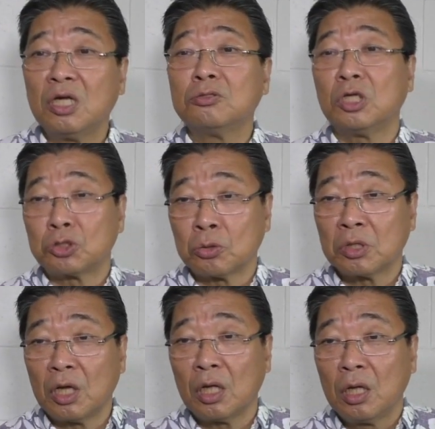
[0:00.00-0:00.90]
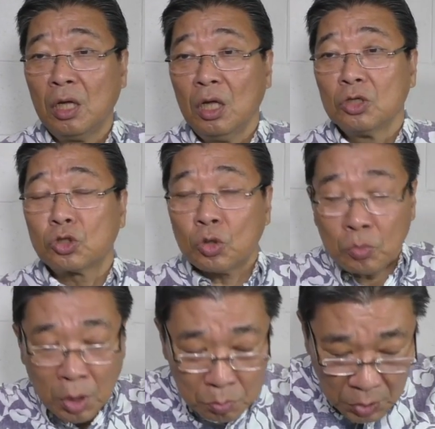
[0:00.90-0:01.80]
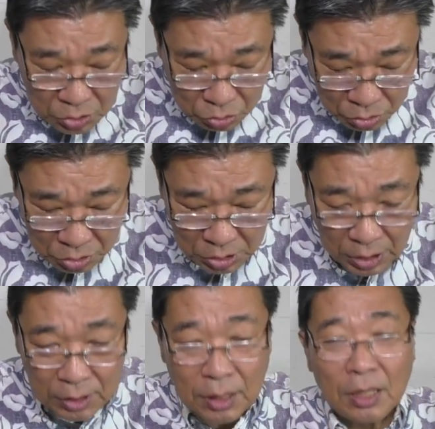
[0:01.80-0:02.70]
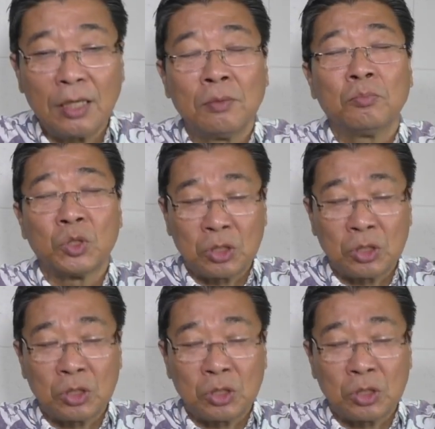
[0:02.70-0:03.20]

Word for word: るでしょうねそのまんま十字架でも